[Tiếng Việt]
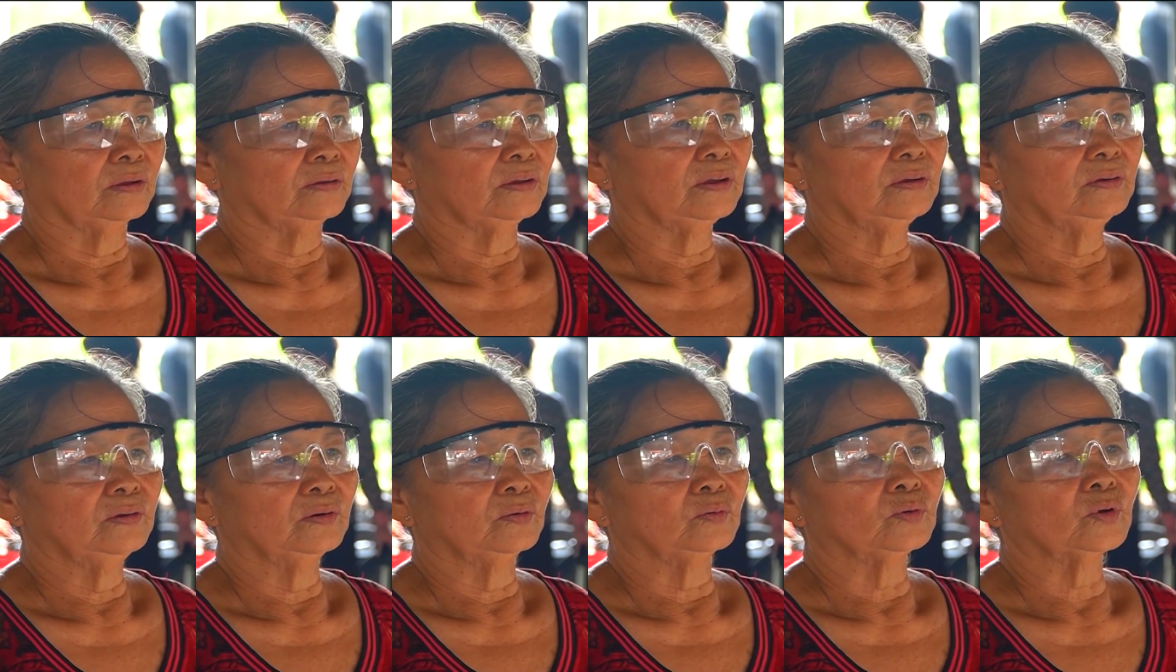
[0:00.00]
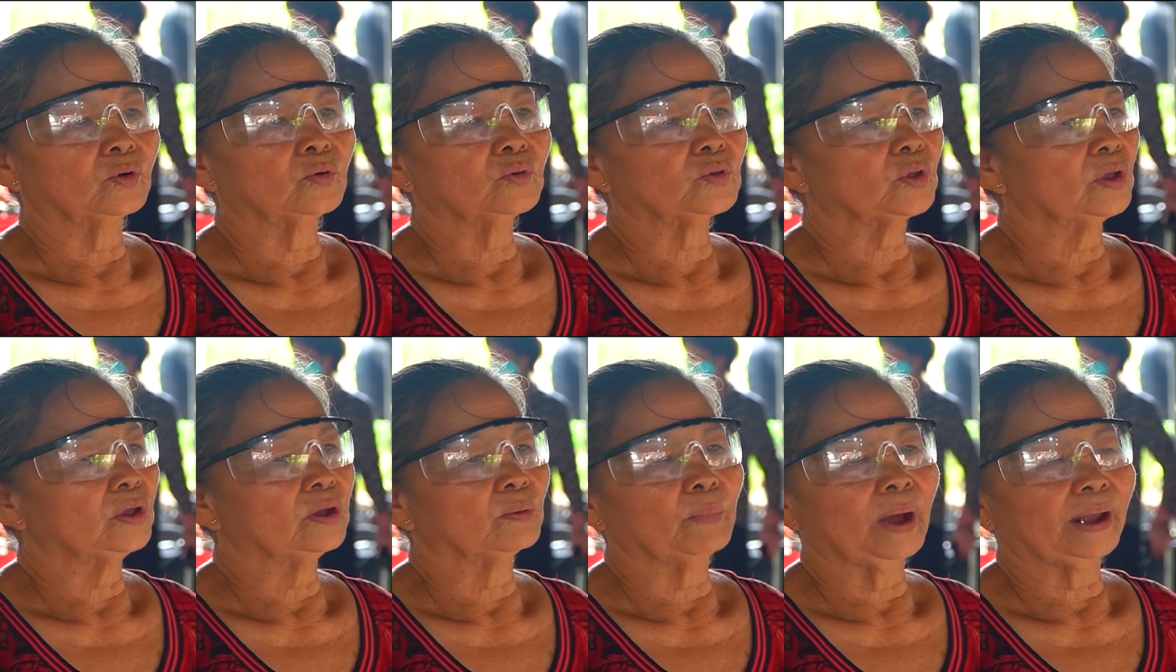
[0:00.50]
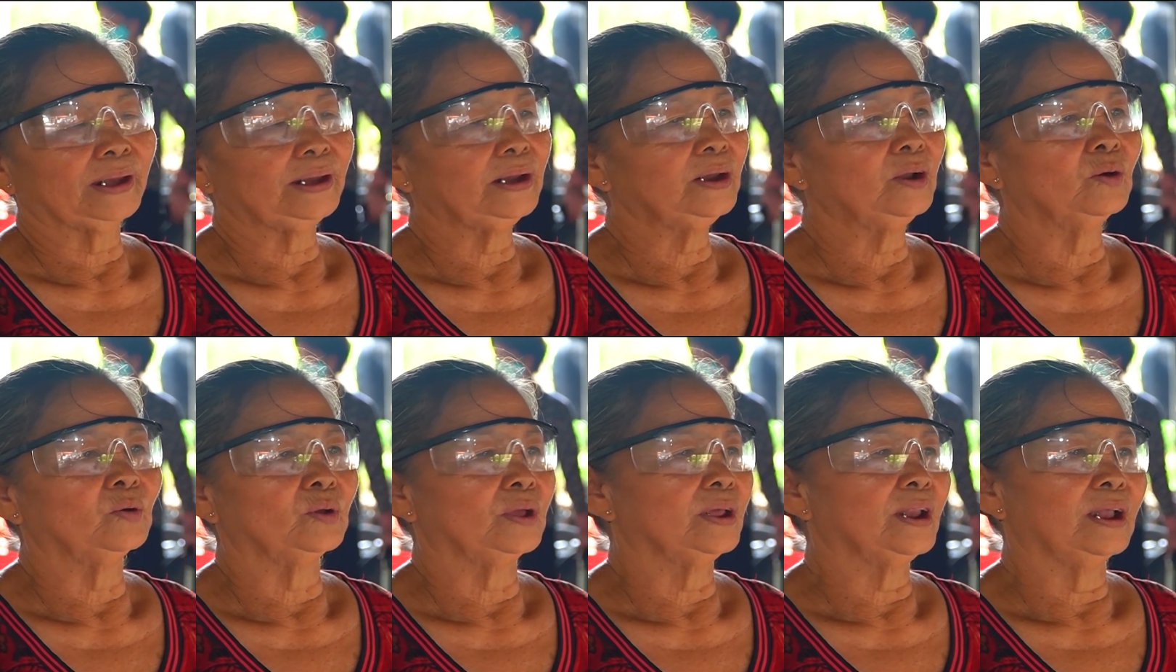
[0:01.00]
ví dụ có chiên
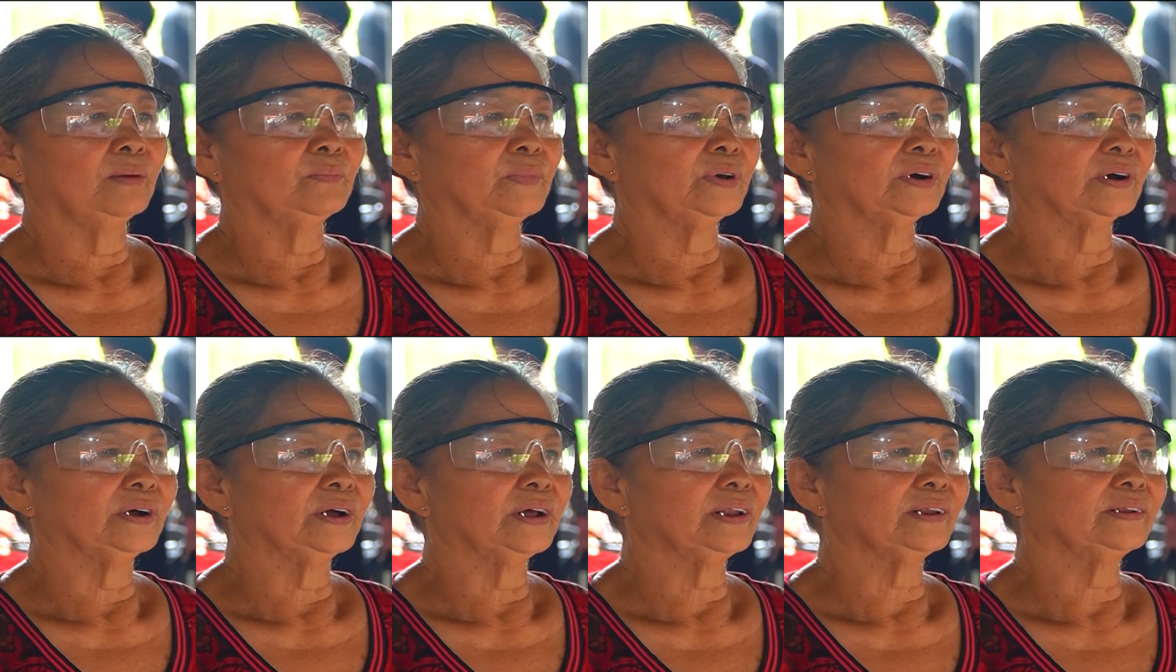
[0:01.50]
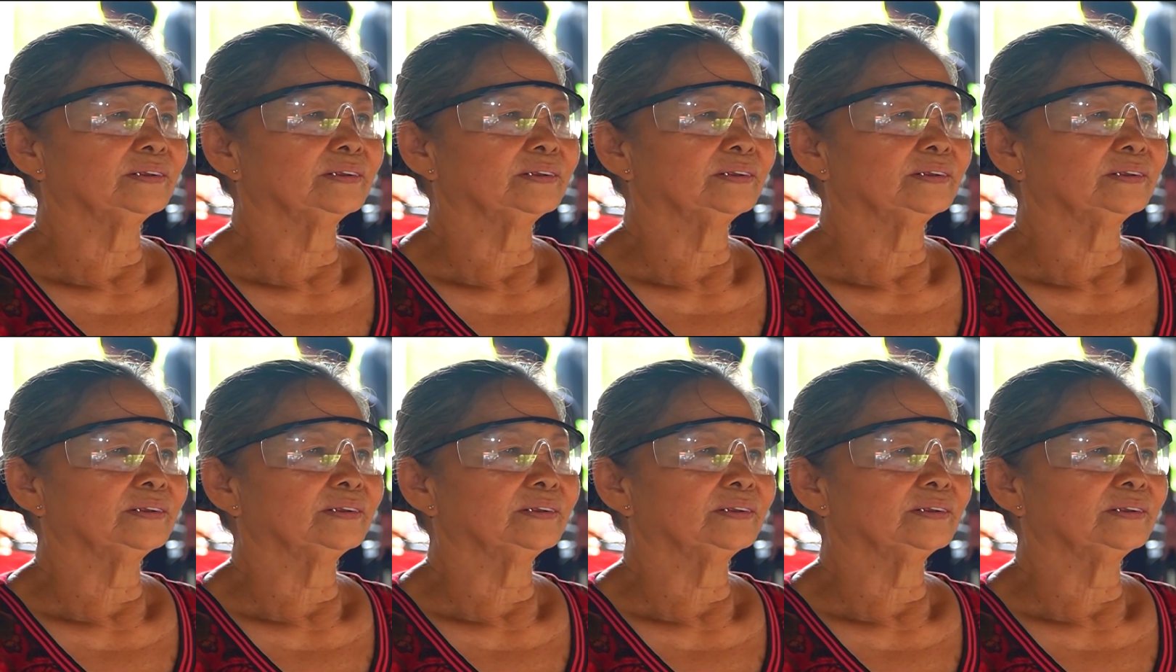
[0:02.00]
bánh rồi làm được hết.